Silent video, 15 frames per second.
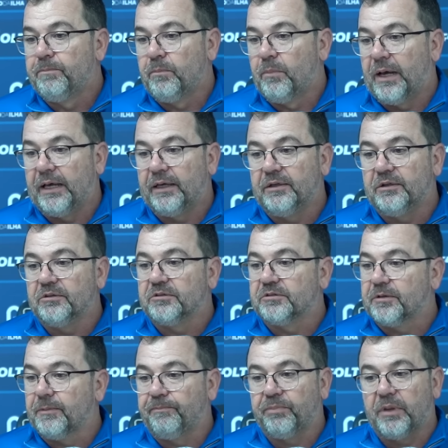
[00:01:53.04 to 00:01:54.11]

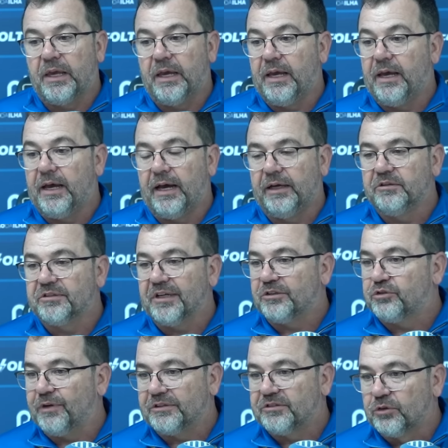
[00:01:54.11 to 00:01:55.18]
Mas é, a
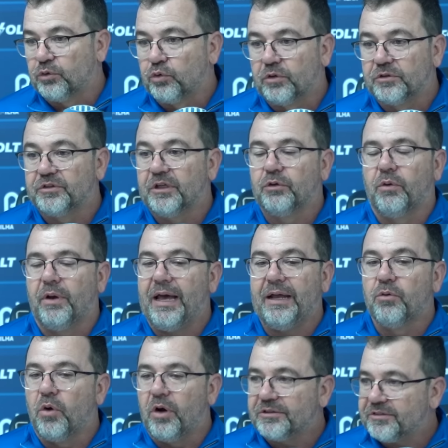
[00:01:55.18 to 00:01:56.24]
insatisfação do torcedor é a
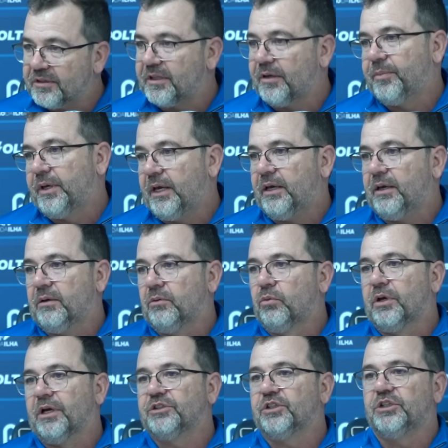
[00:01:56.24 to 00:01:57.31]
nossa também. O
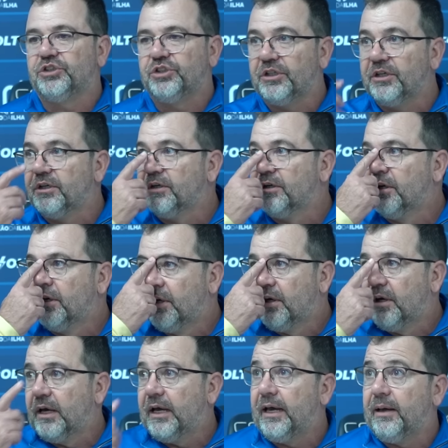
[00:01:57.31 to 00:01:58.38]
que a gente
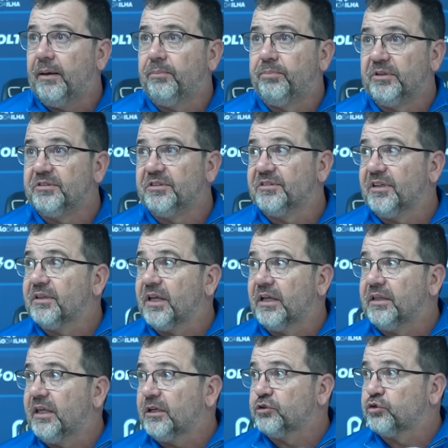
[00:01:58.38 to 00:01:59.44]
é, precisa
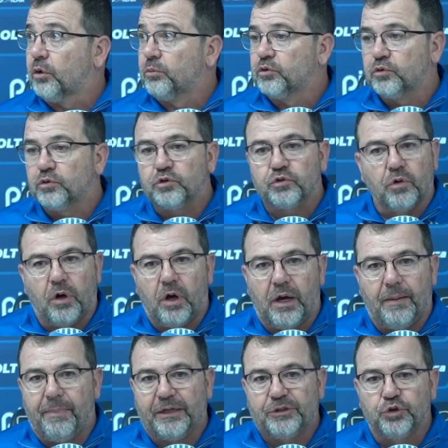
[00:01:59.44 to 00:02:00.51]
entender é que somos um só.
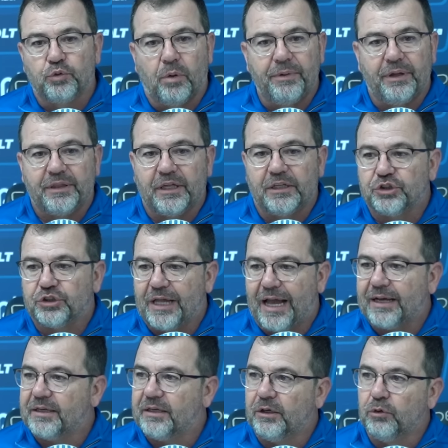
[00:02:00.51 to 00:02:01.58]
A partir do momento está
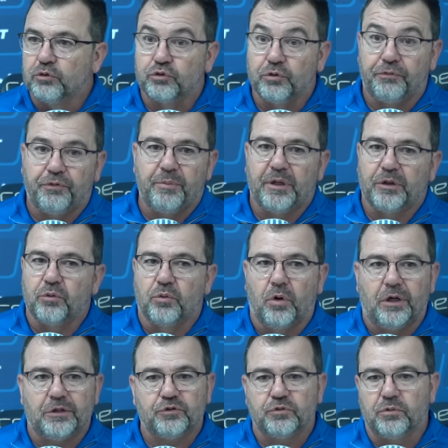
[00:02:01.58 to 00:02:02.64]
aqui, o sofrimento
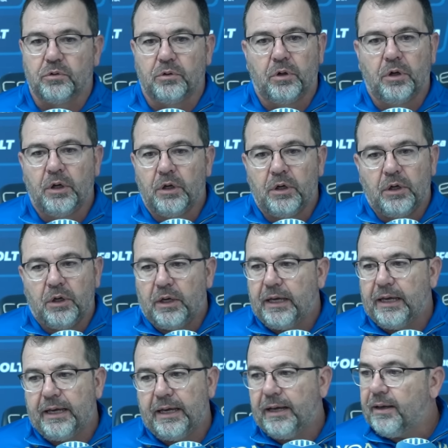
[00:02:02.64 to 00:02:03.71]
nosso
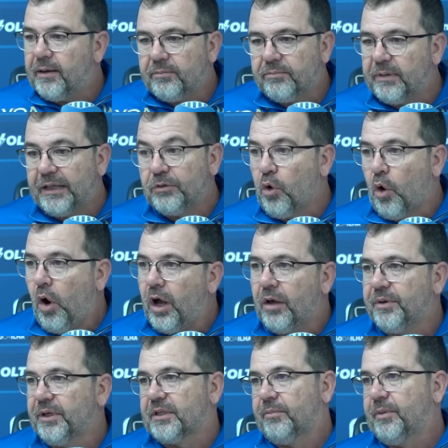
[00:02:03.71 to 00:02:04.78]
é, é
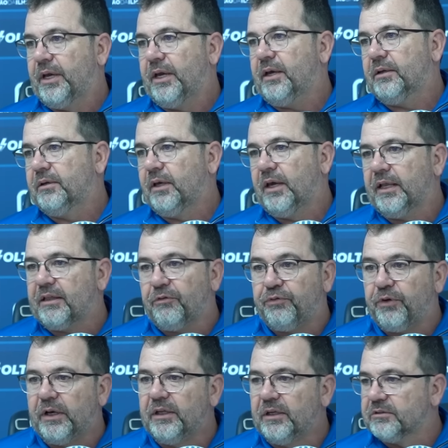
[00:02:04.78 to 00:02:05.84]
enorme também. Ninguém está
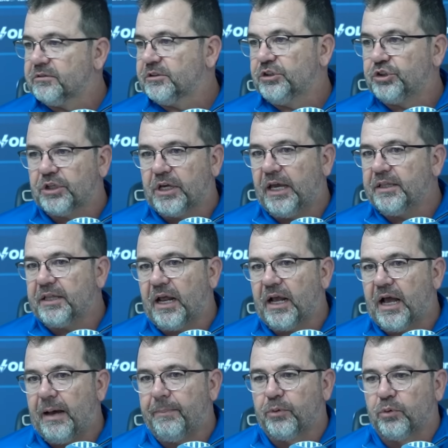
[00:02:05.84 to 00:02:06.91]
feliz. A gente quer
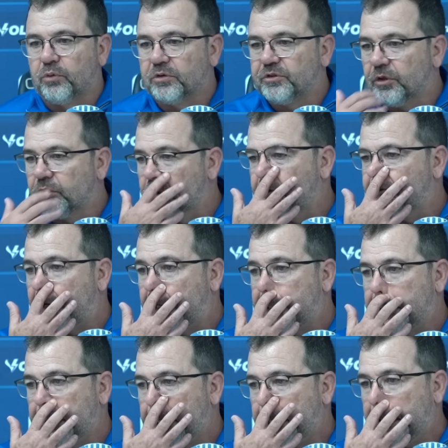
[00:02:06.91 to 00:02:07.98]
entregar para o torcedor do
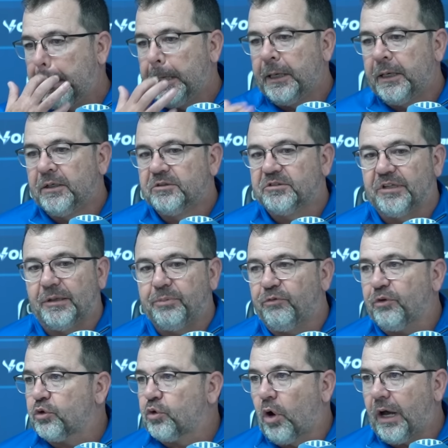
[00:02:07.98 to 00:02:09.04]
Havaí sempre
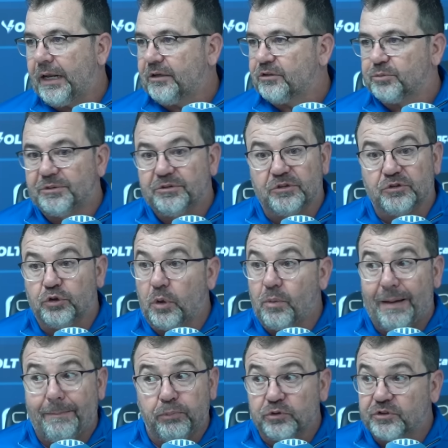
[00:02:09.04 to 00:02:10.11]
vitórias, mas isso não
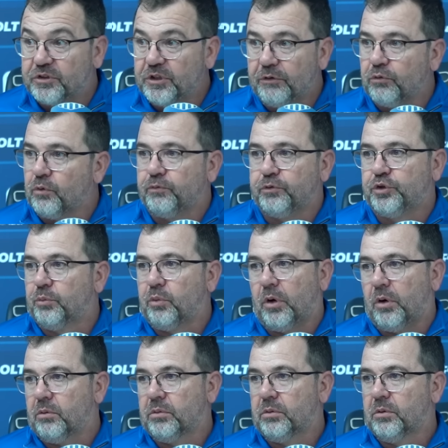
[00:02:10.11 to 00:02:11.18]
é possível no
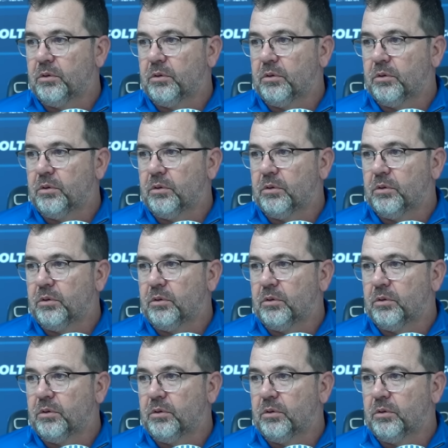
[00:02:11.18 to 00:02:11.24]
futebol.